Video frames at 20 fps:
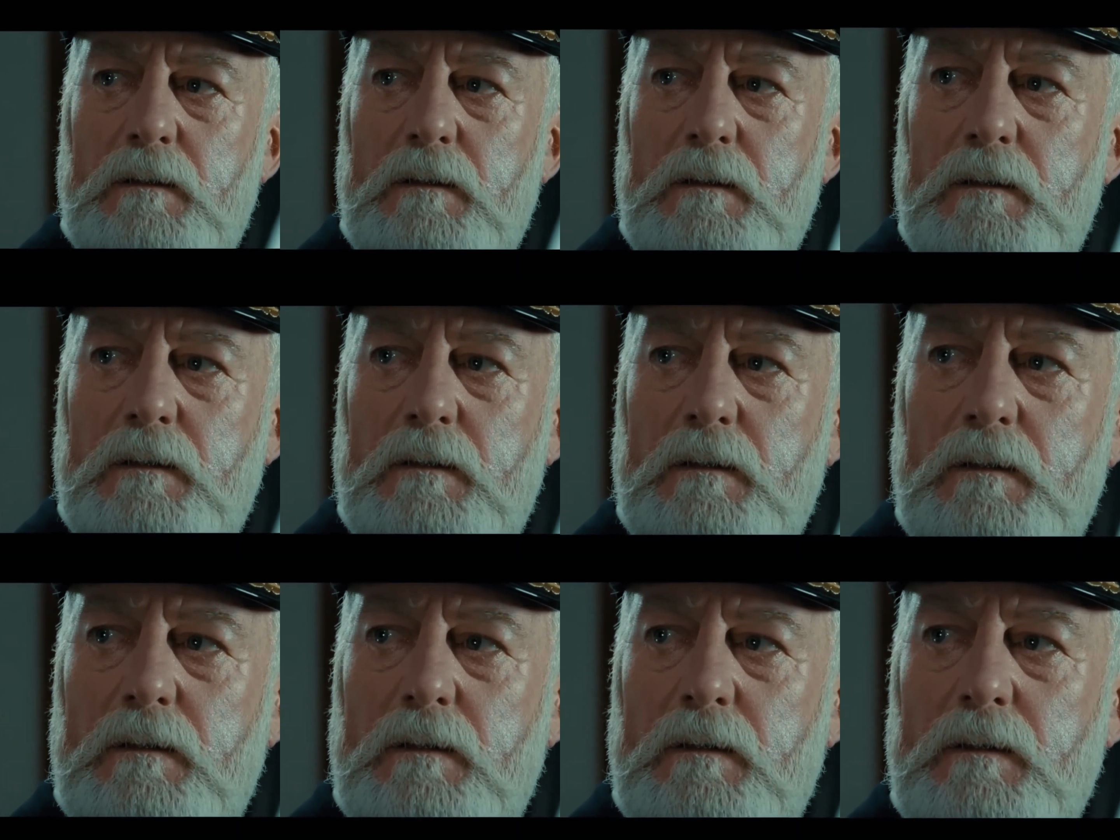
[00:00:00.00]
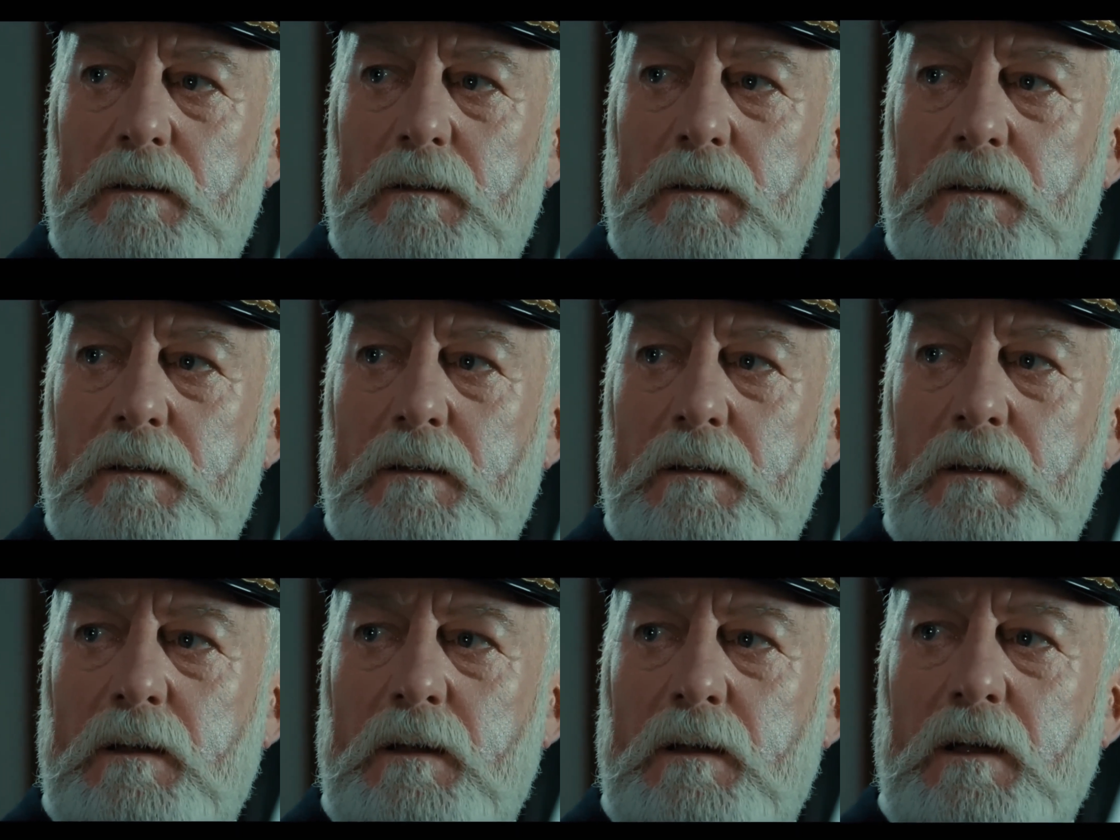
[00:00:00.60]
Der britische
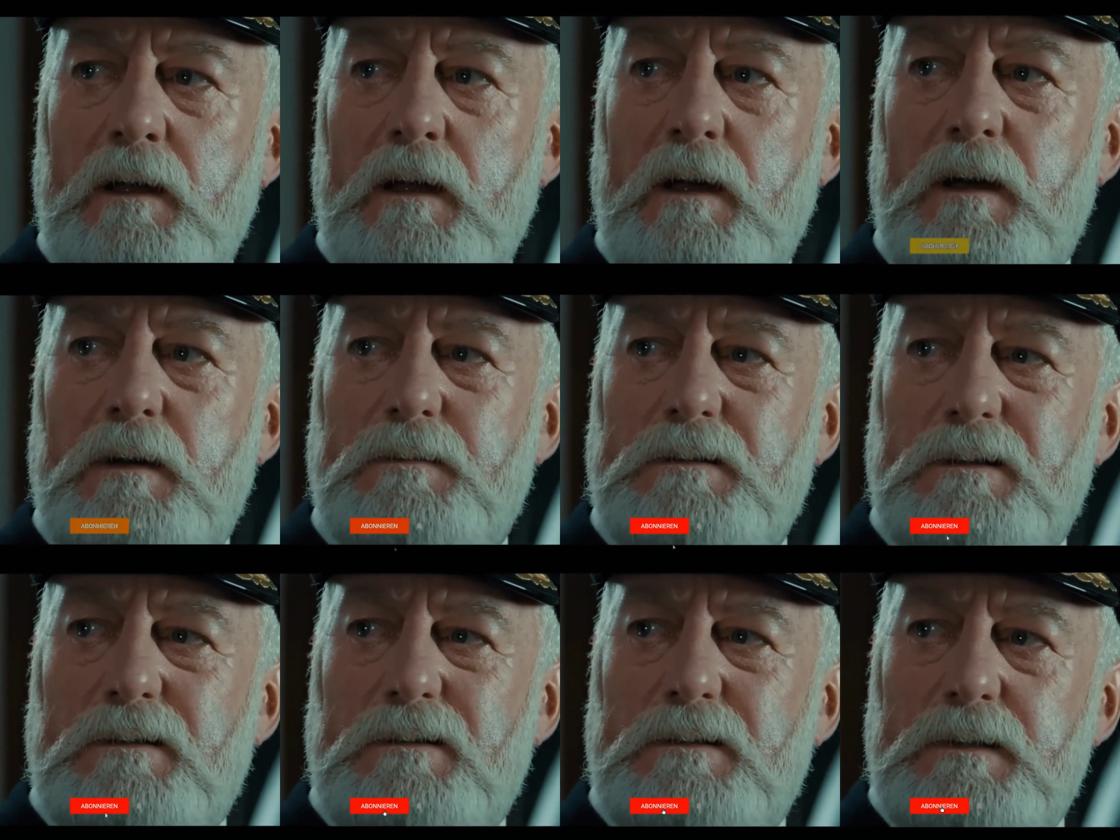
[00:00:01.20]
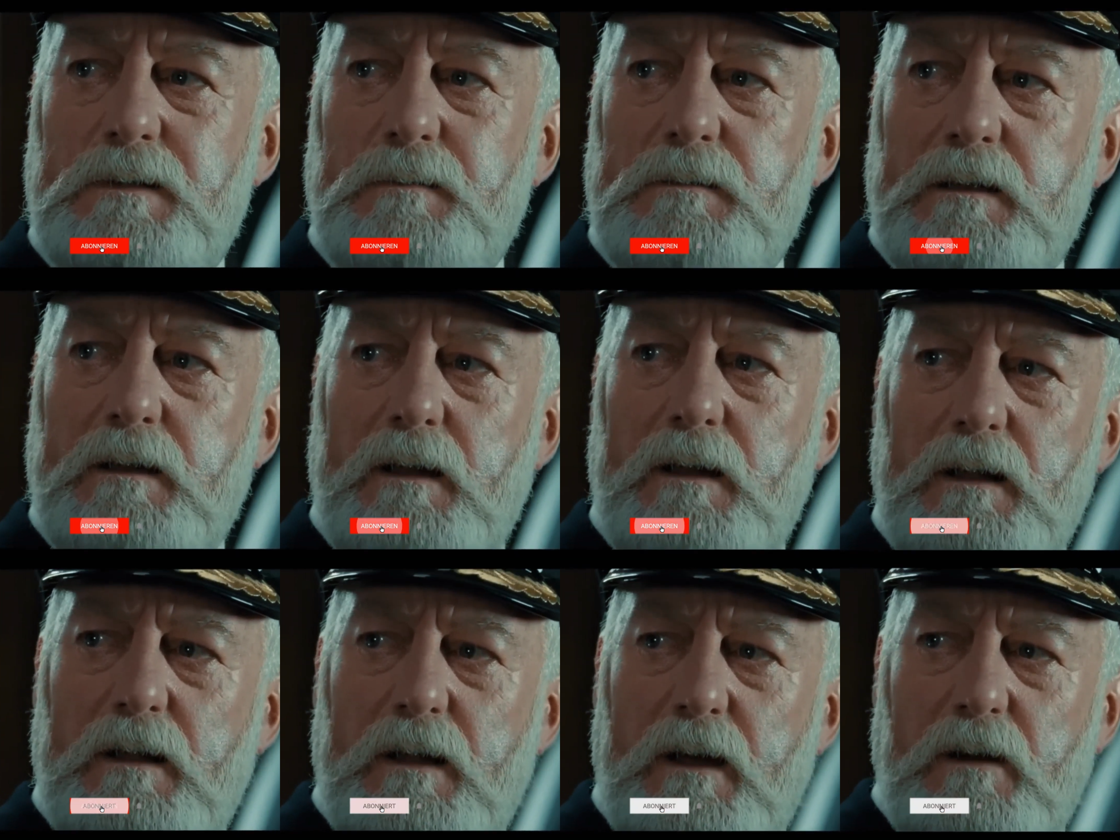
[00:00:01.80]
Schauspieler Bernard
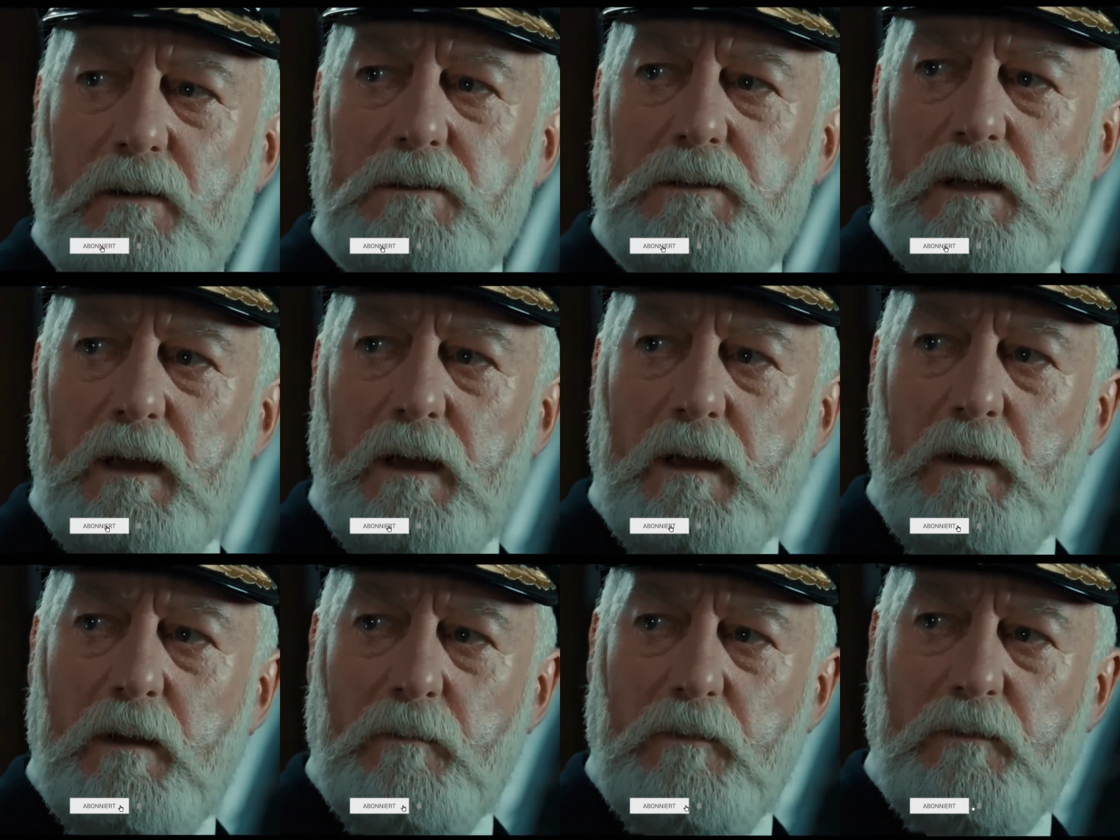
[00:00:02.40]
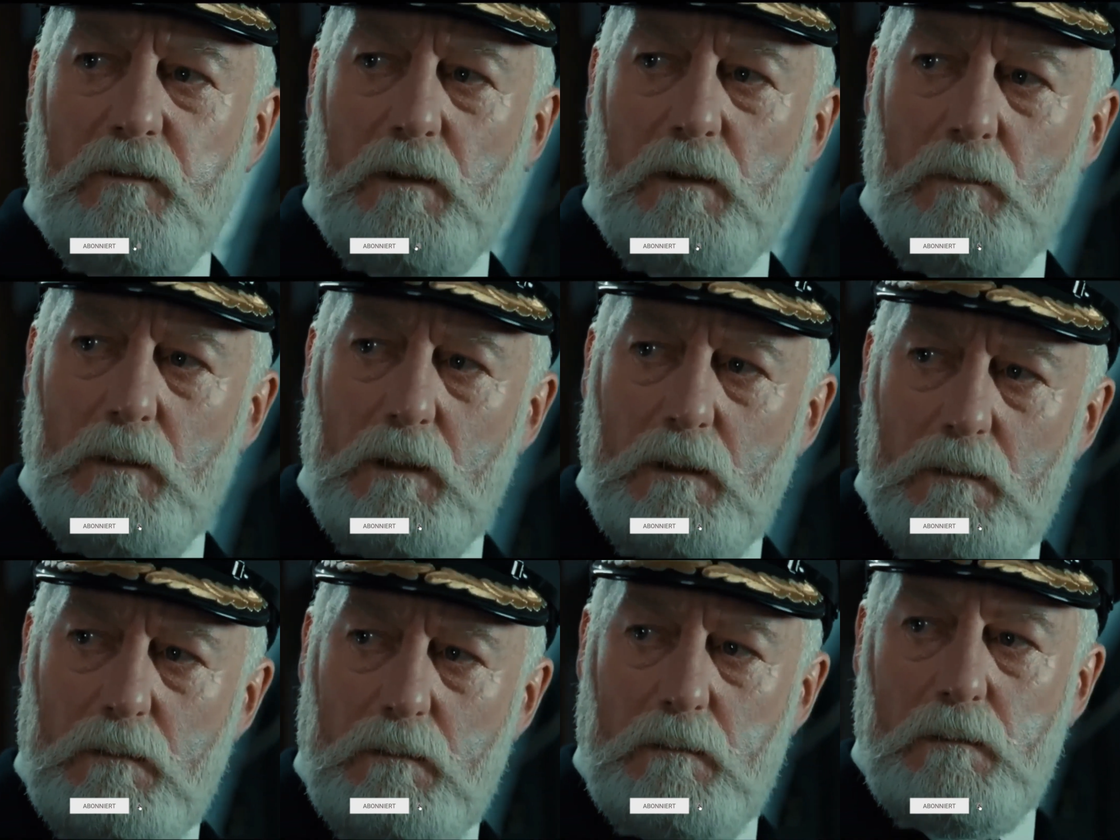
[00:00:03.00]
Hill ist im Alter
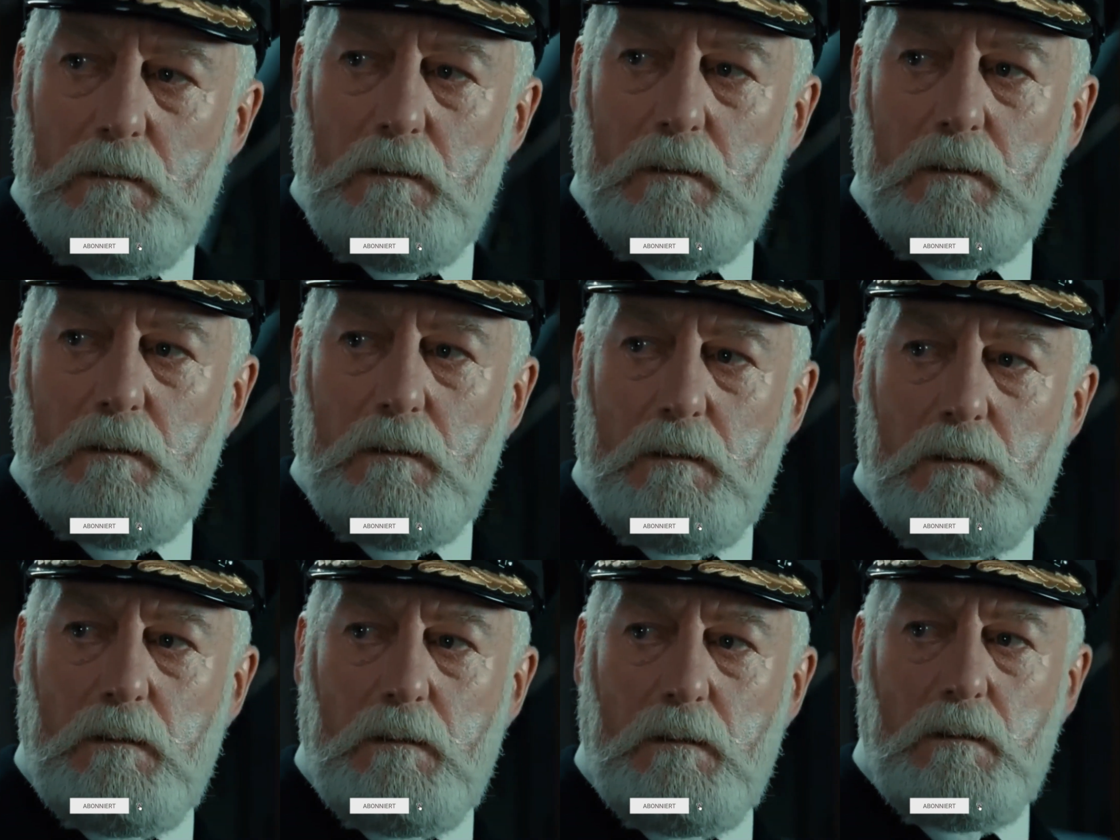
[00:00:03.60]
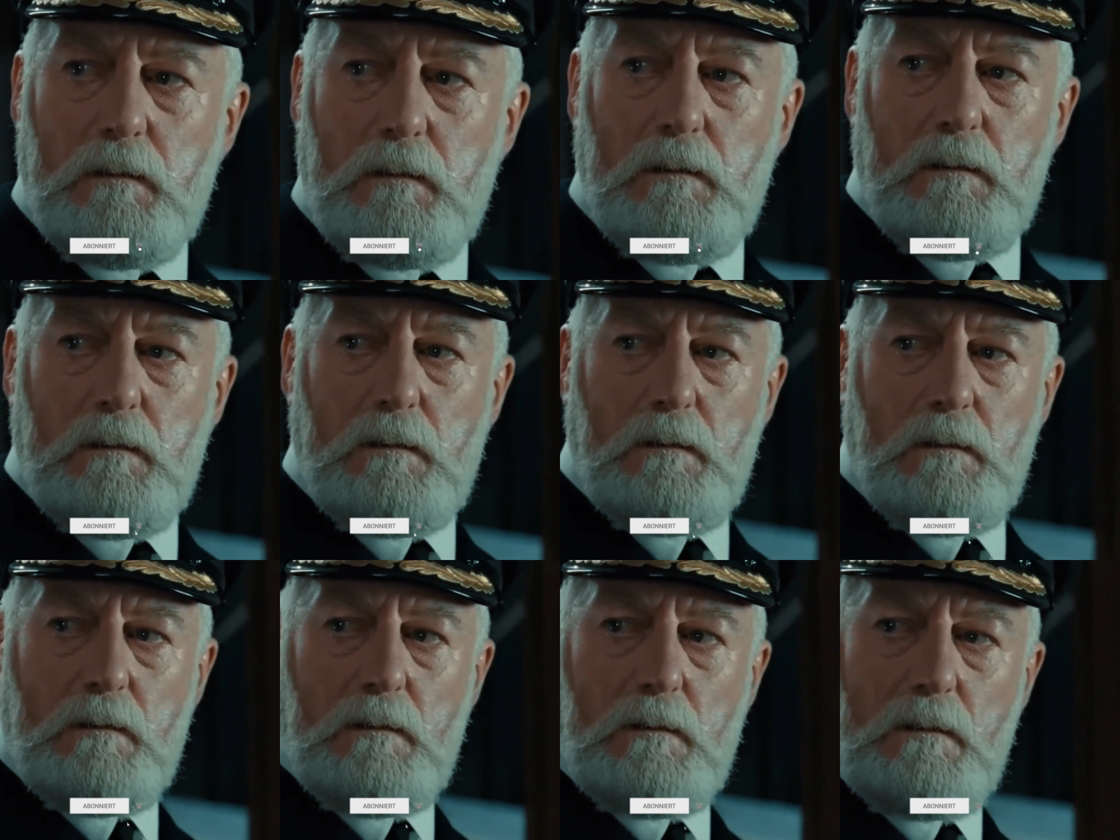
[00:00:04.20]
von 79
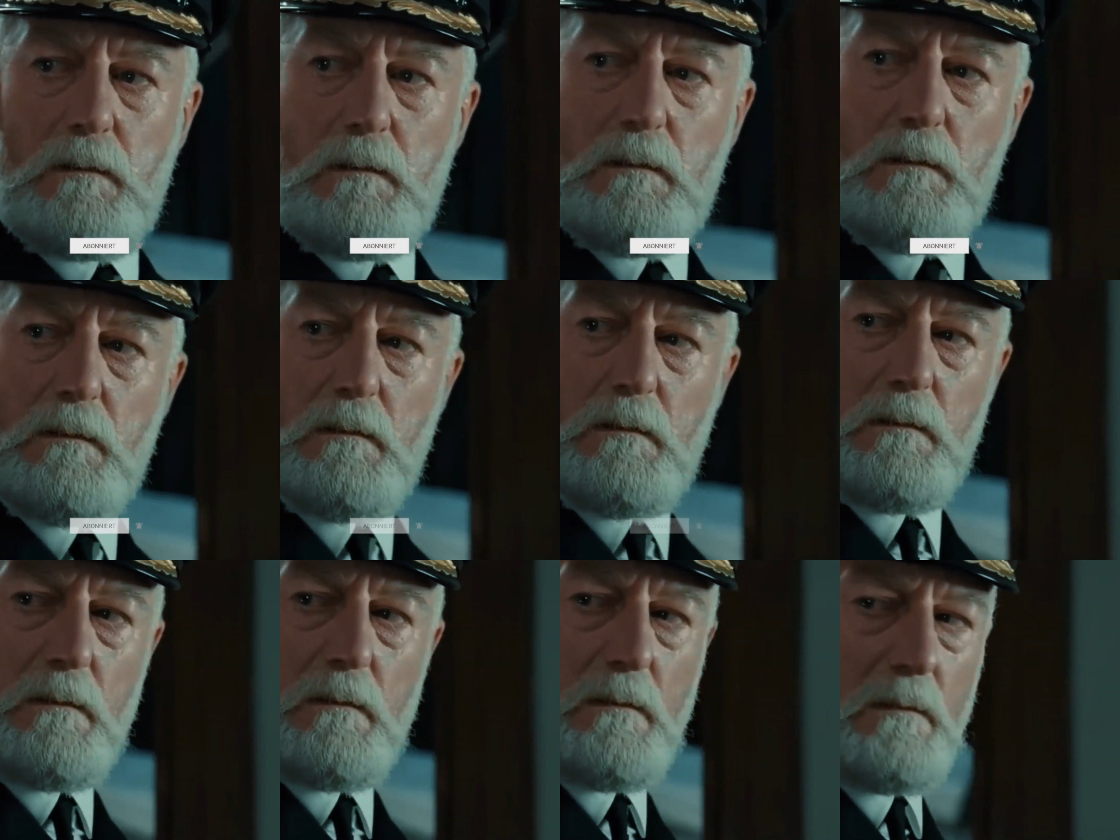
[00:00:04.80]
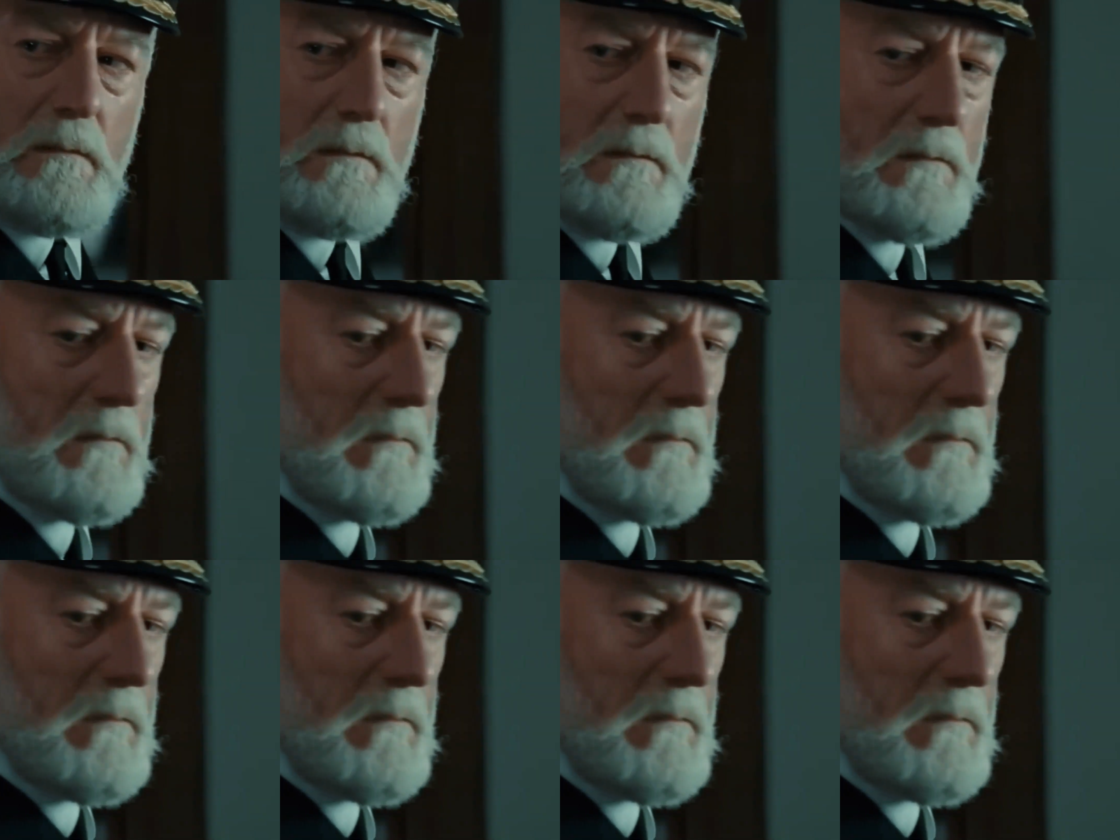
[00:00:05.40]
Jahren gestorben.